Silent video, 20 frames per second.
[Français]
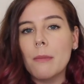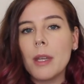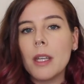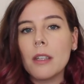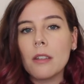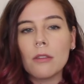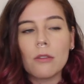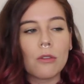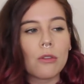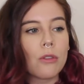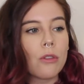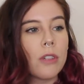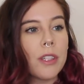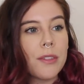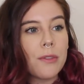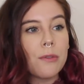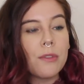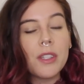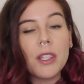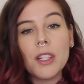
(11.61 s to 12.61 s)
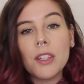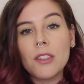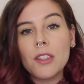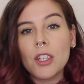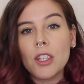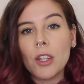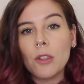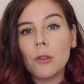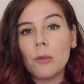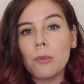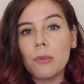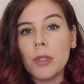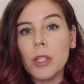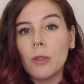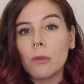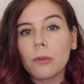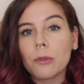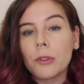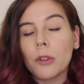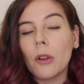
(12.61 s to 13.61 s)
mais je les utilise déjà depuis
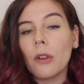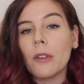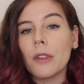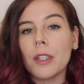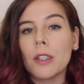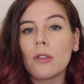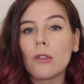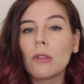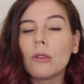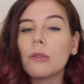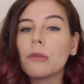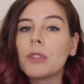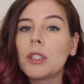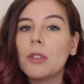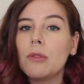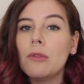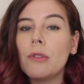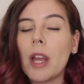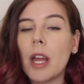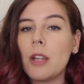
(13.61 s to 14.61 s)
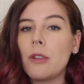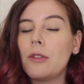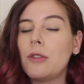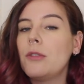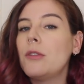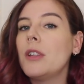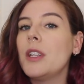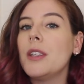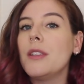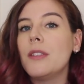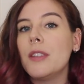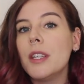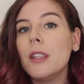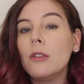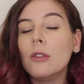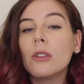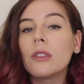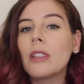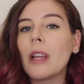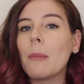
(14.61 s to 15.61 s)
longtemps et je continue à les utiliser
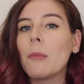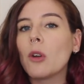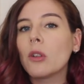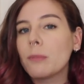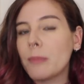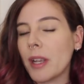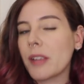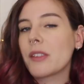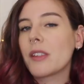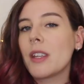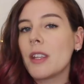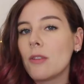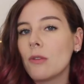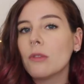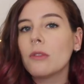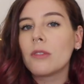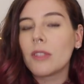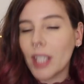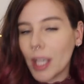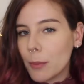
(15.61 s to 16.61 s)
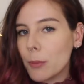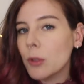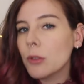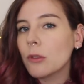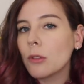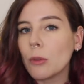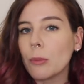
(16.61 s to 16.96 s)
notamment parce qu'ils ont une très bonne